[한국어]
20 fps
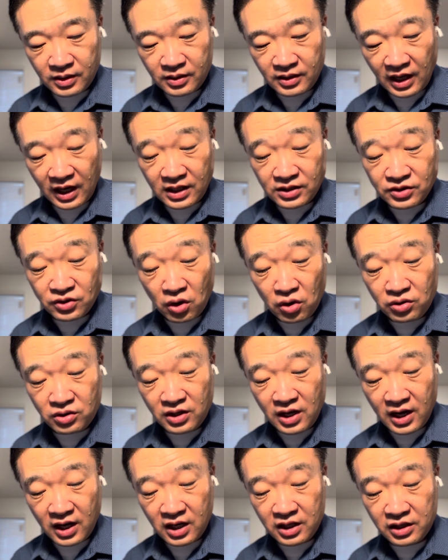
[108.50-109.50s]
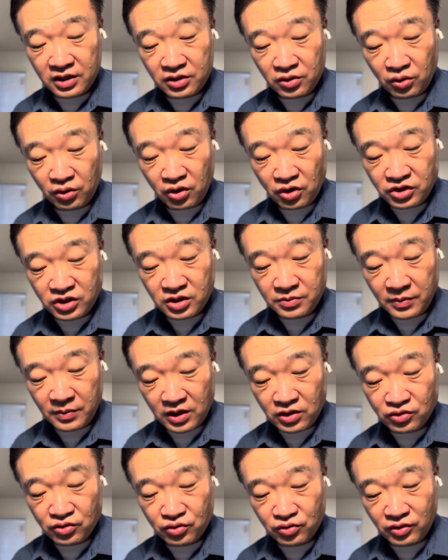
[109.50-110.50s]
내가 선을 행하기로
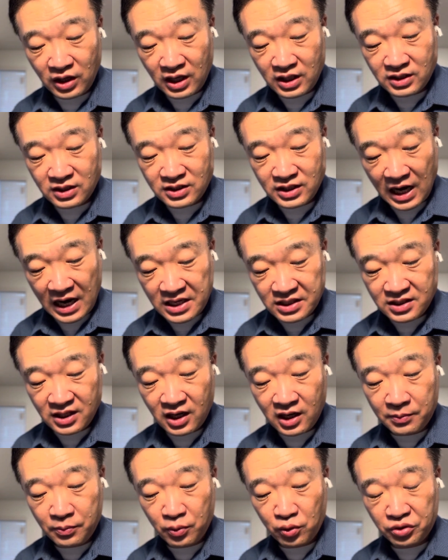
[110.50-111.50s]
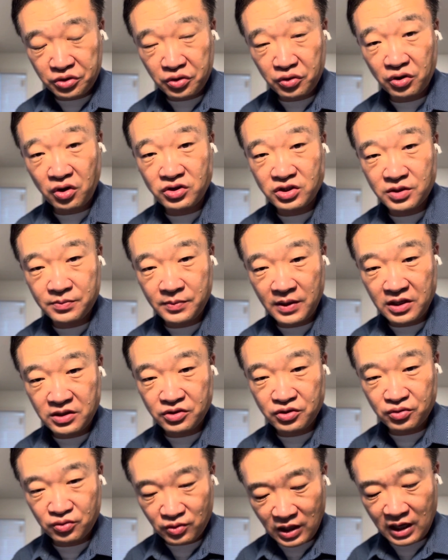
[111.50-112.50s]
결심하는 순간, 잘 살아보기로 결심하는
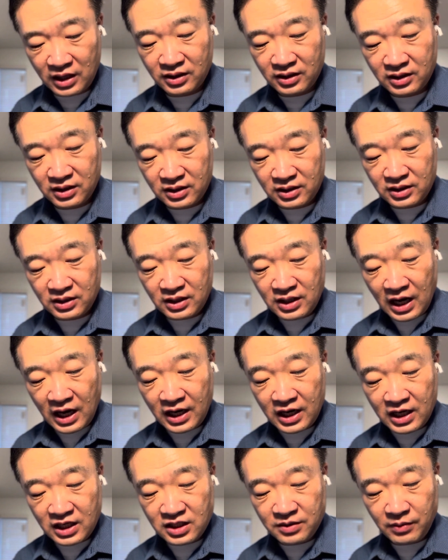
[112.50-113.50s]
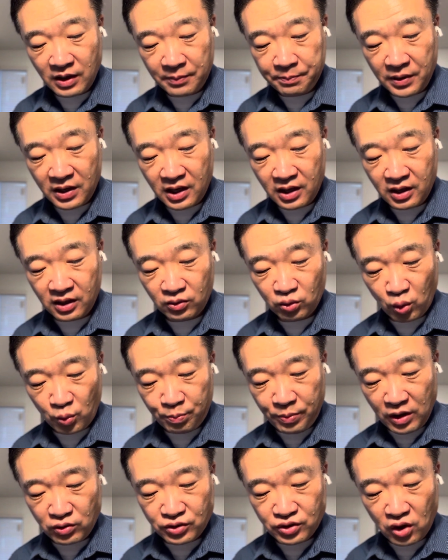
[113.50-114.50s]
순간, 하나님 앞에
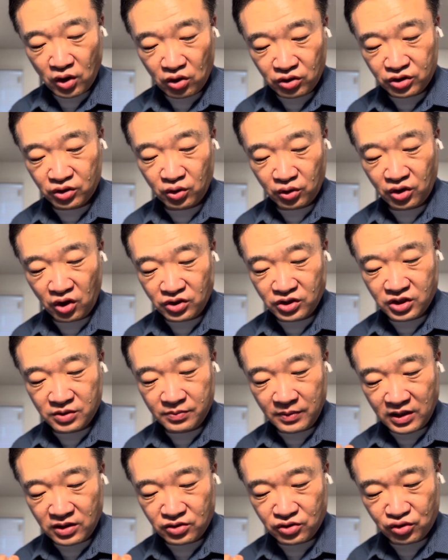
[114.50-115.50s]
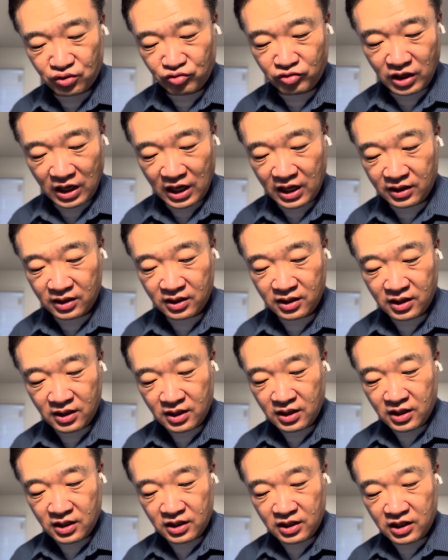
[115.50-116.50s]
똑바로 서기로 결심하는 순간,
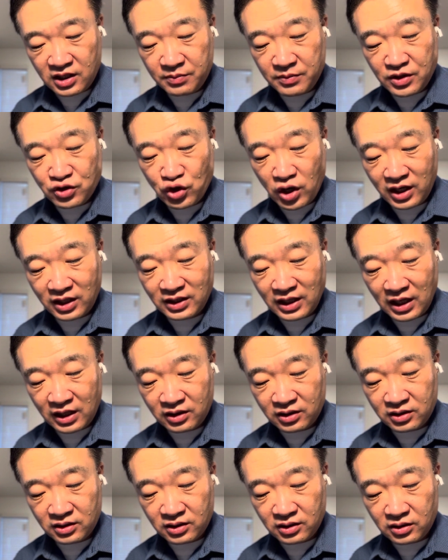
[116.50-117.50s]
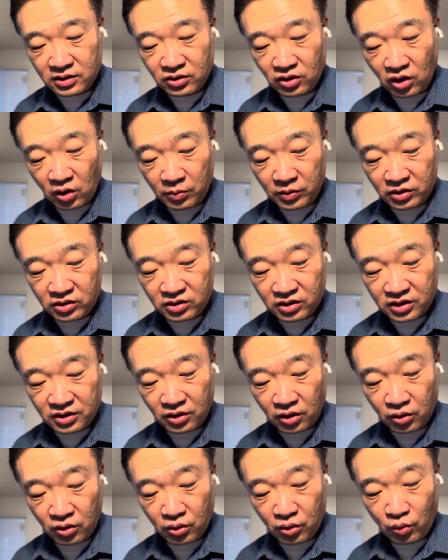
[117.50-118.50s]
이미 죄가 나를
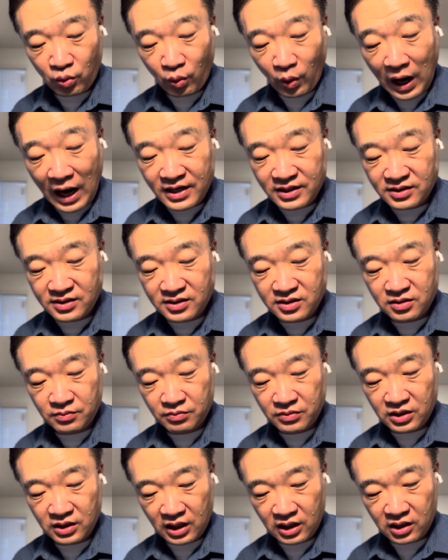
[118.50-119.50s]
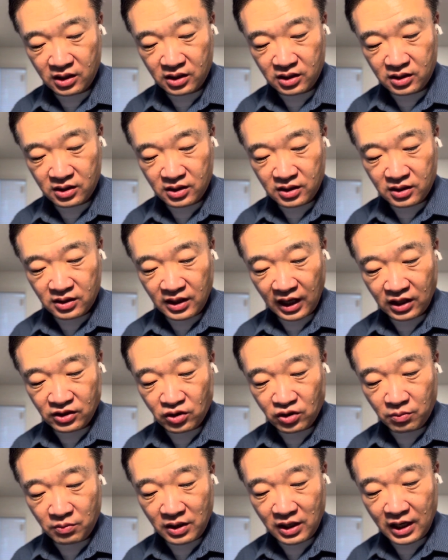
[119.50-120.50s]
넘어뜨리려고 와 있습니다. 내가
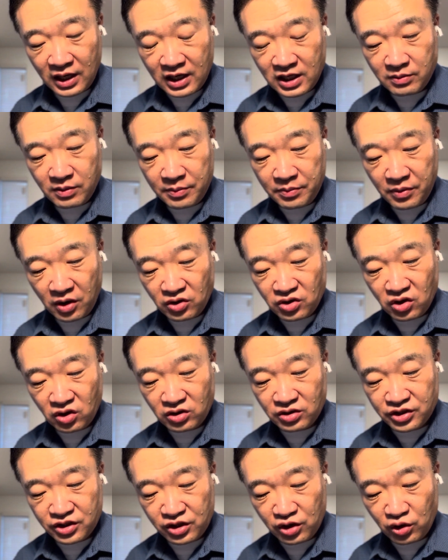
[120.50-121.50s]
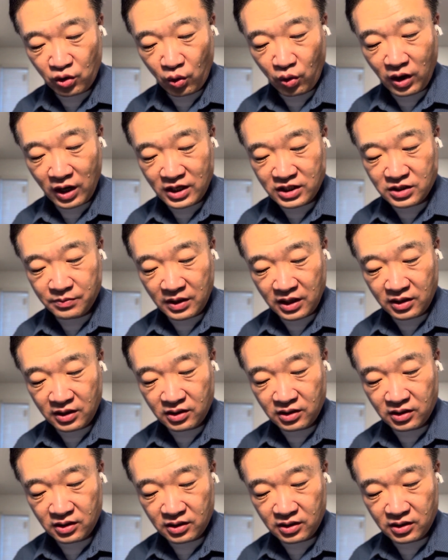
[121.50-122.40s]
정말 하나님의 명령을 즐거워하지만